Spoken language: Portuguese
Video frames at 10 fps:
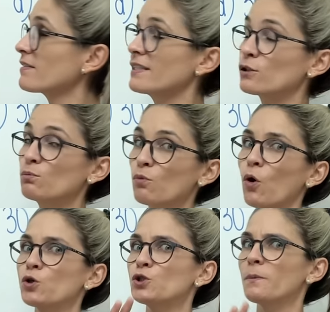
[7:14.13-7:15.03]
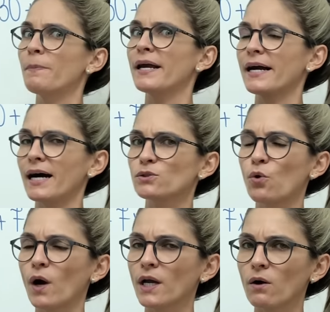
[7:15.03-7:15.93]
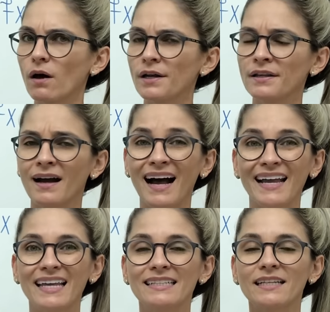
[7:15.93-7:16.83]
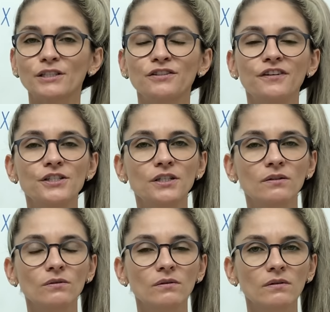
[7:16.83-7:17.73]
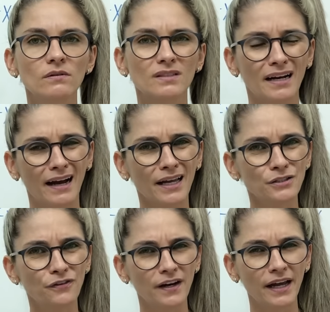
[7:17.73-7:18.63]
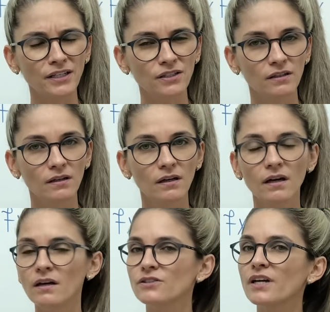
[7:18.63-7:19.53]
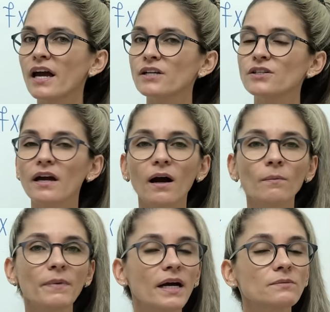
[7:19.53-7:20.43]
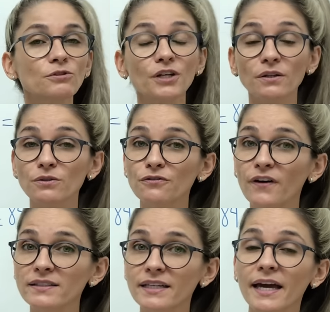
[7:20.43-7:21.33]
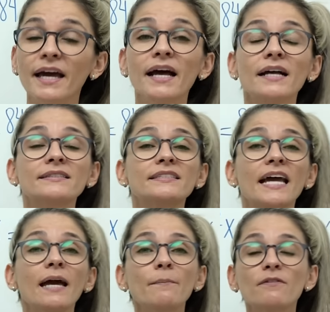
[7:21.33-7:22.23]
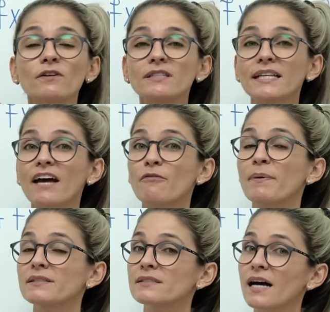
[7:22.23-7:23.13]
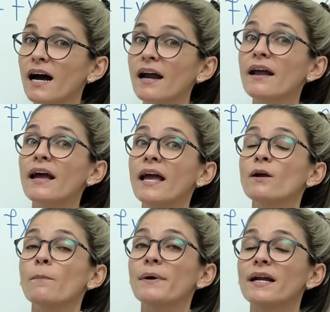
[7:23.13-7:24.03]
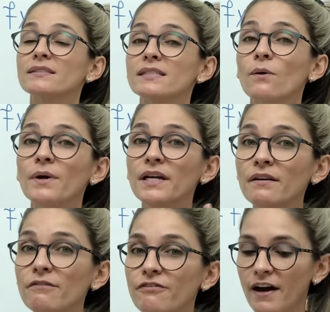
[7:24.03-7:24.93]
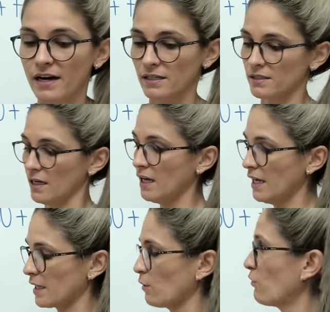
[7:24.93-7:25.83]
sendo multiplicado com a incógnita, aqui ele está dividindo. Será que é diferente? Gente, é o mesmo jeito de fazer. Sempre você deve pensar em operação inversa. Então